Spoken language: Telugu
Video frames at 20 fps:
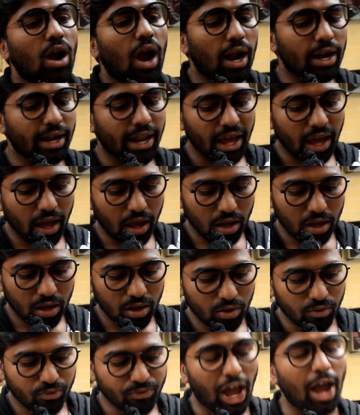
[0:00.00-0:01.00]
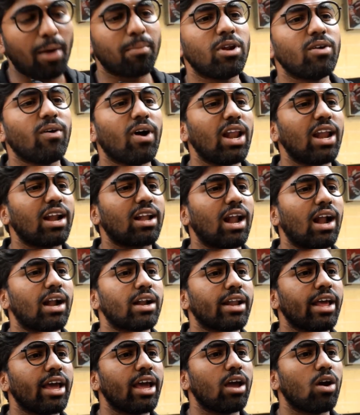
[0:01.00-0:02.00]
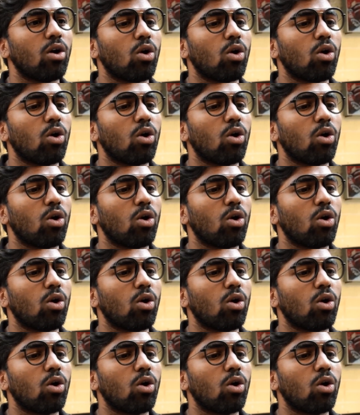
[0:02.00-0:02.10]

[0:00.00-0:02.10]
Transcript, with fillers: అంటే ఫ్యామిలీ వాళ్ళు ఎట్లా అంటే